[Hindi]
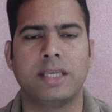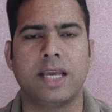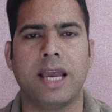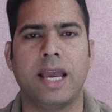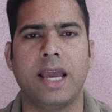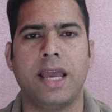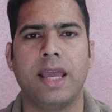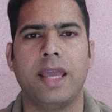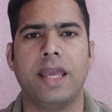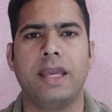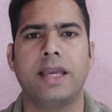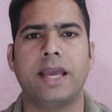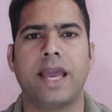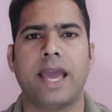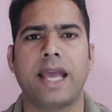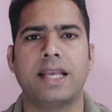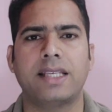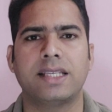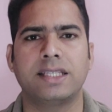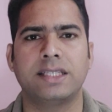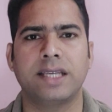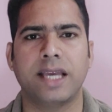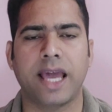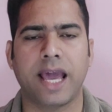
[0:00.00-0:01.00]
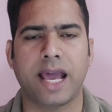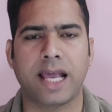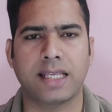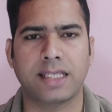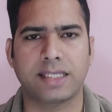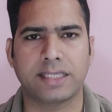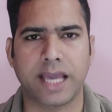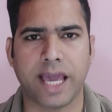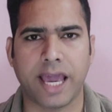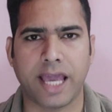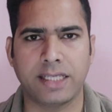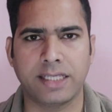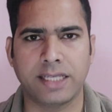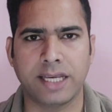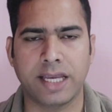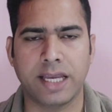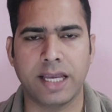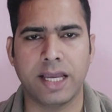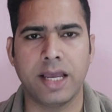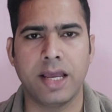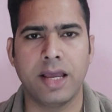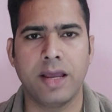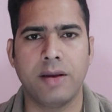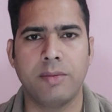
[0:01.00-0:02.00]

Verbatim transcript: यह एक ऐसी एक्सरसाइज है